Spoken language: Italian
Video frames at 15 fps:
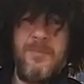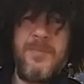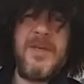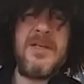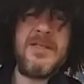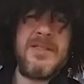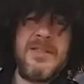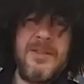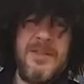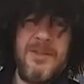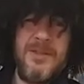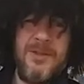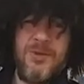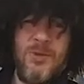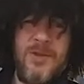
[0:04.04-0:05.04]

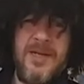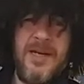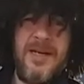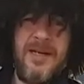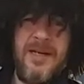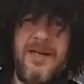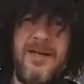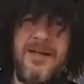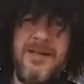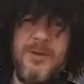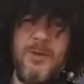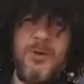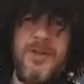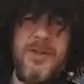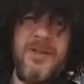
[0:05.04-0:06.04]
pensi di giocare alla
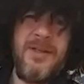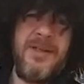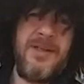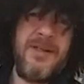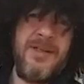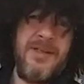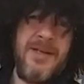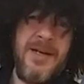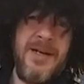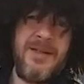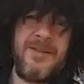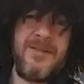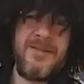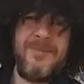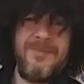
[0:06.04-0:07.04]
lotteria Green
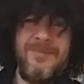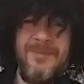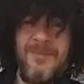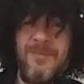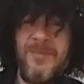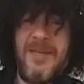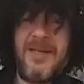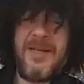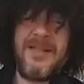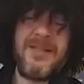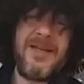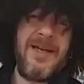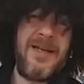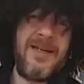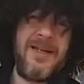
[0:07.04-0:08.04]
Card per
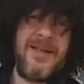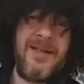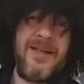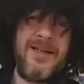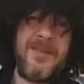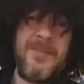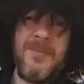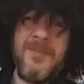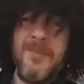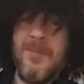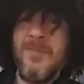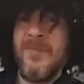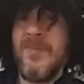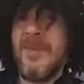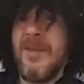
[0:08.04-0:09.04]
andare
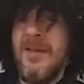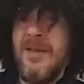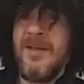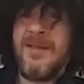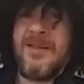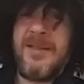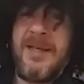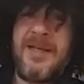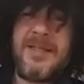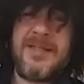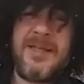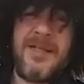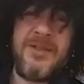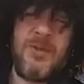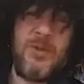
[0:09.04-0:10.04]
dagli
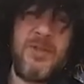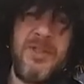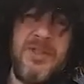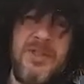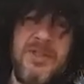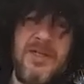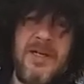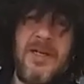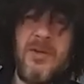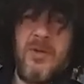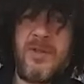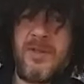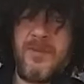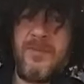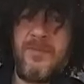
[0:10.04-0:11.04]
Stati Uniti?
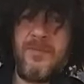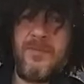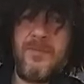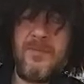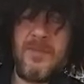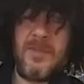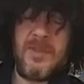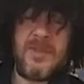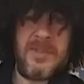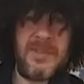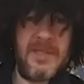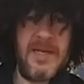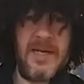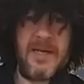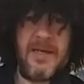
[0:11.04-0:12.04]
Allora,
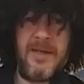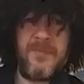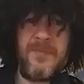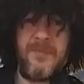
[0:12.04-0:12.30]
se hai